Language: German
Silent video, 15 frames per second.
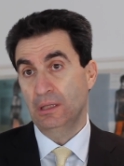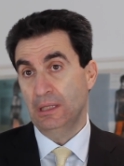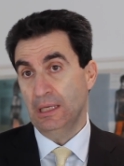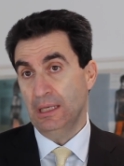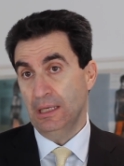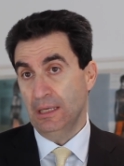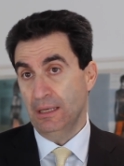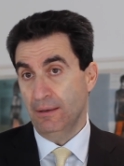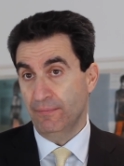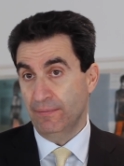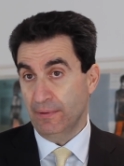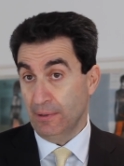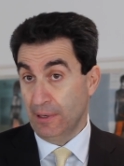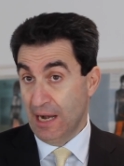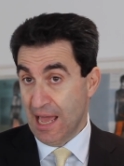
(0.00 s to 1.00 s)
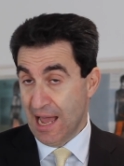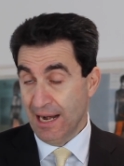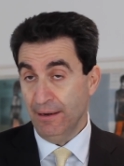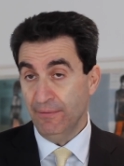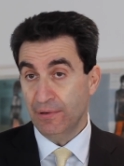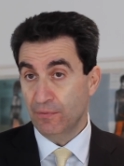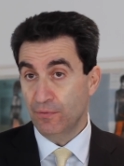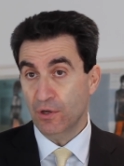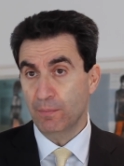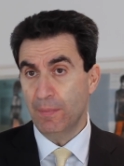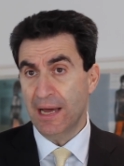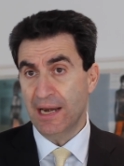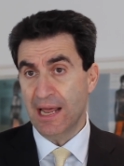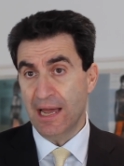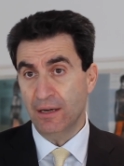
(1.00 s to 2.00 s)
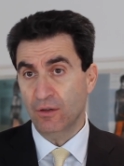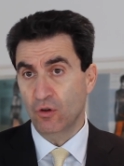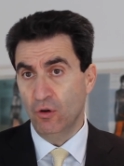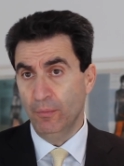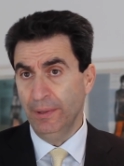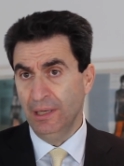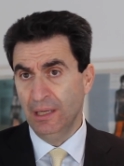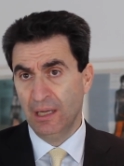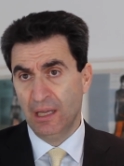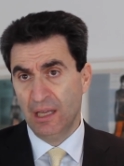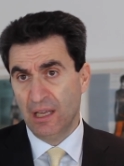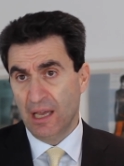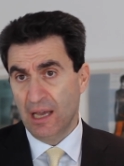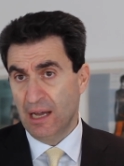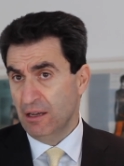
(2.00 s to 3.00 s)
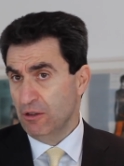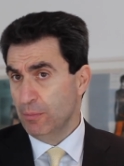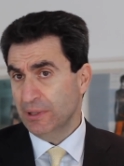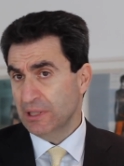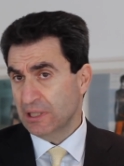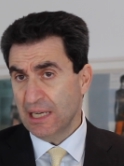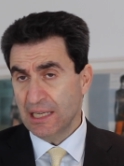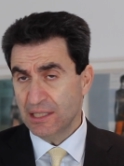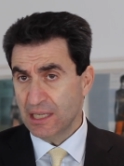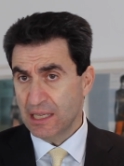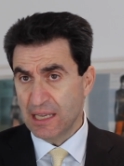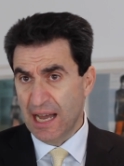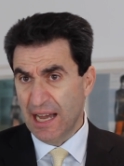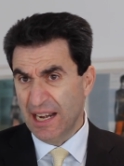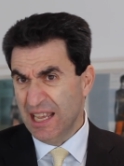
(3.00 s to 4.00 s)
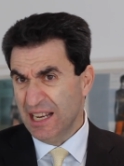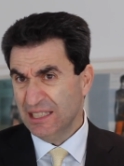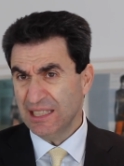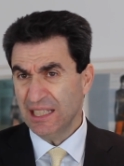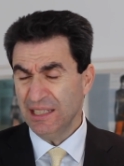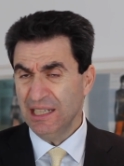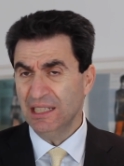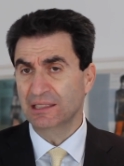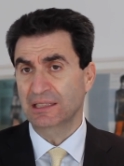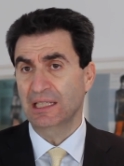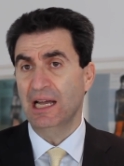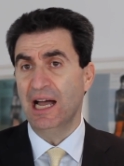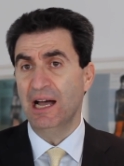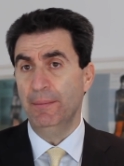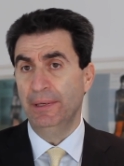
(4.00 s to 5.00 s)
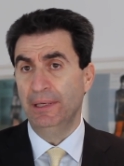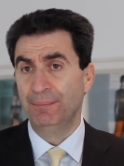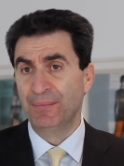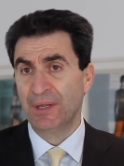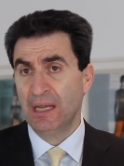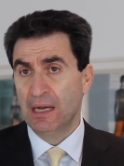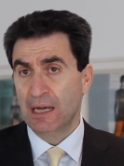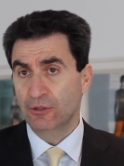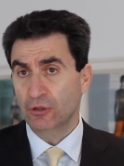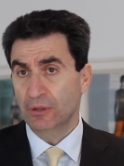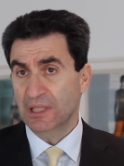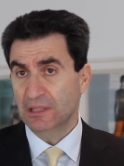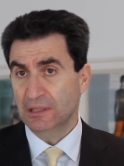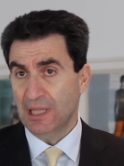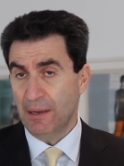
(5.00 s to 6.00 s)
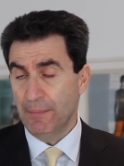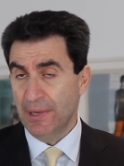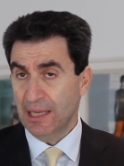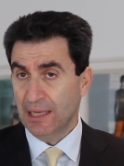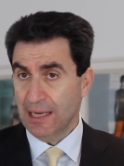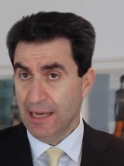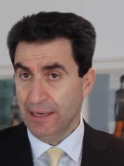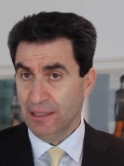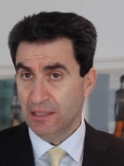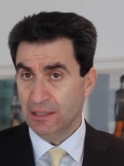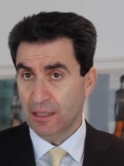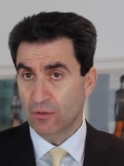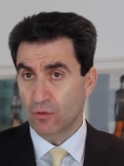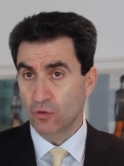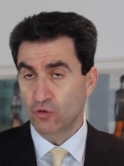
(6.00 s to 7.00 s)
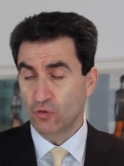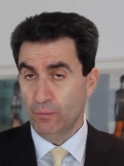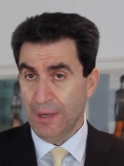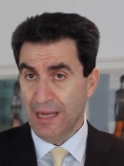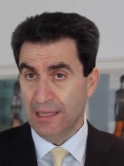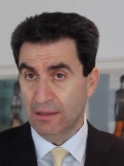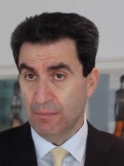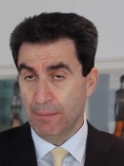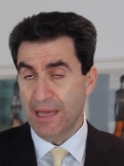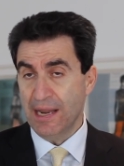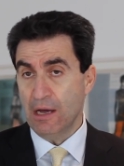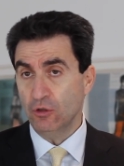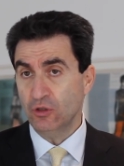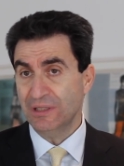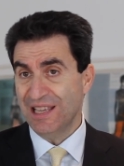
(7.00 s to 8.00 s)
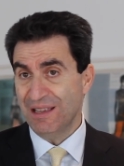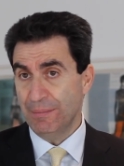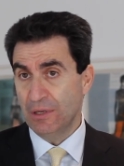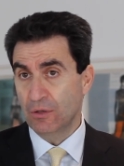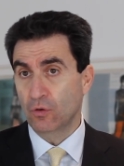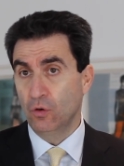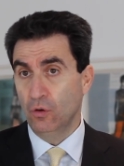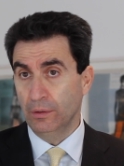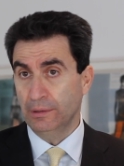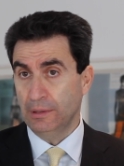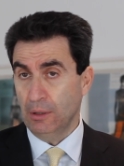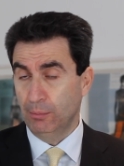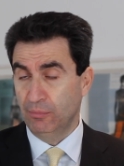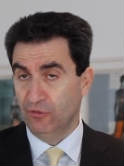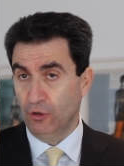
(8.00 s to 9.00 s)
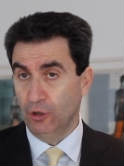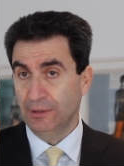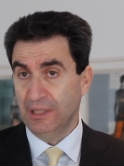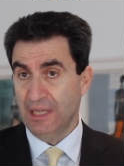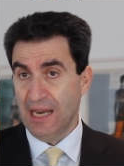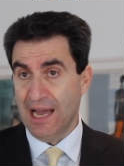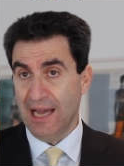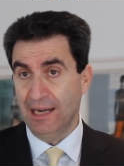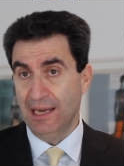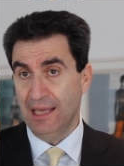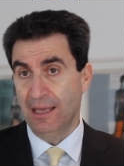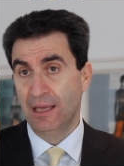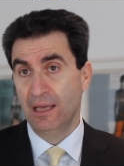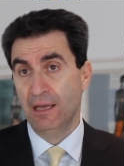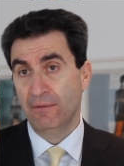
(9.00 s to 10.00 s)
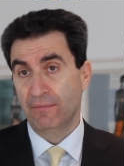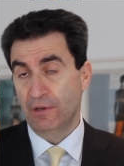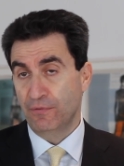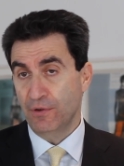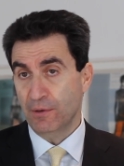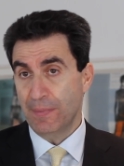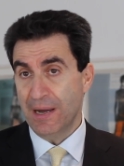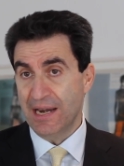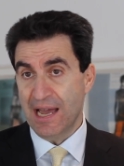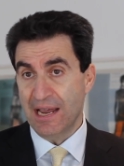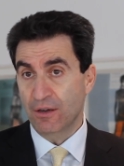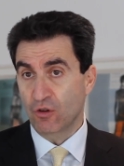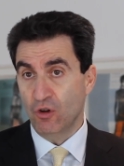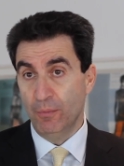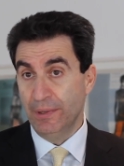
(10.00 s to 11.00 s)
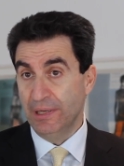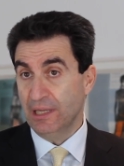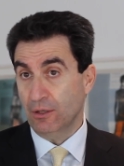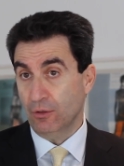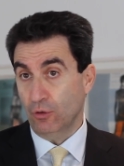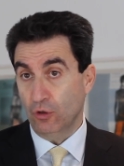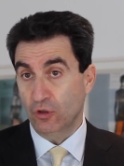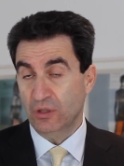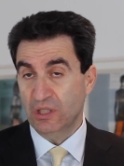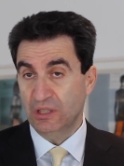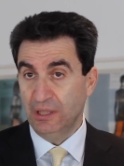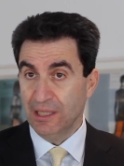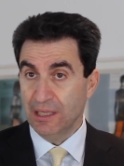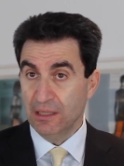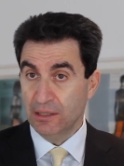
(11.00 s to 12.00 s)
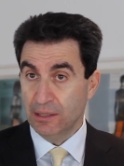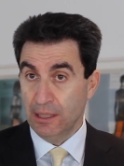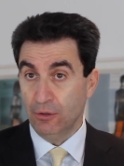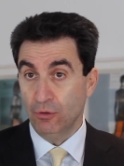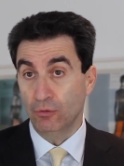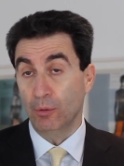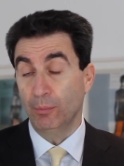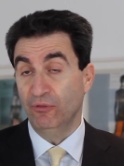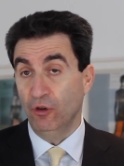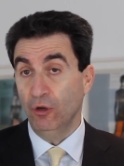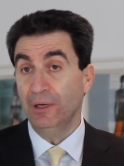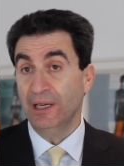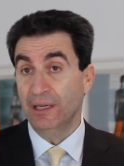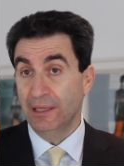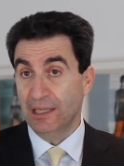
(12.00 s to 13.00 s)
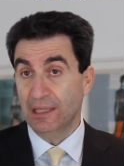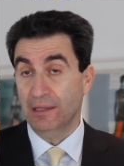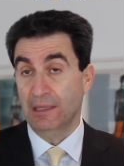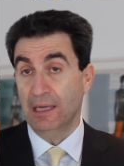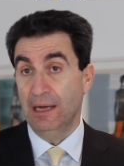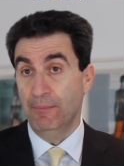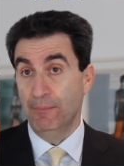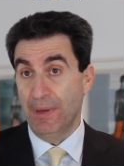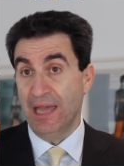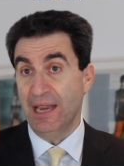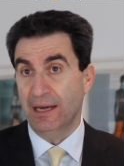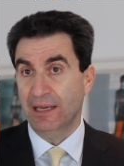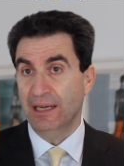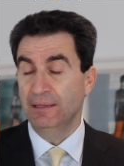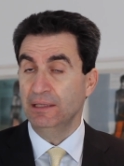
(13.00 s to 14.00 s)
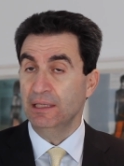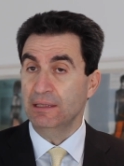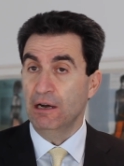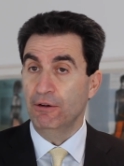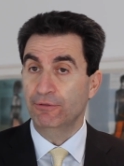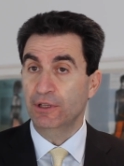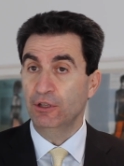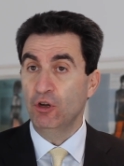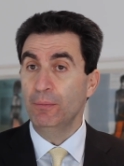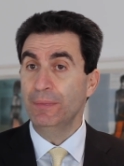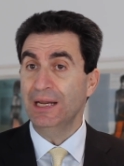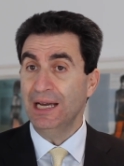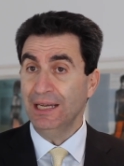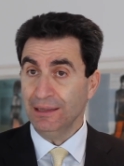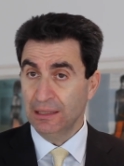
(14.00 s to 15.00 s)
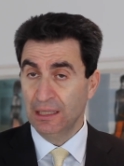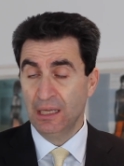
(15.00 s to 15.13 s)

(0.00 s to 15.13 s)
die realen verfügbaren Einkommen äh, über das ganze Jahr stagniert haben. Also dass der amerikanische Konsument mehr ausgeben konnte, obwohl die reale verfügbare Einkommen nicht groß gestiegen sind und obwohl er nicht äh, mehr Kredit aufgenommen hat,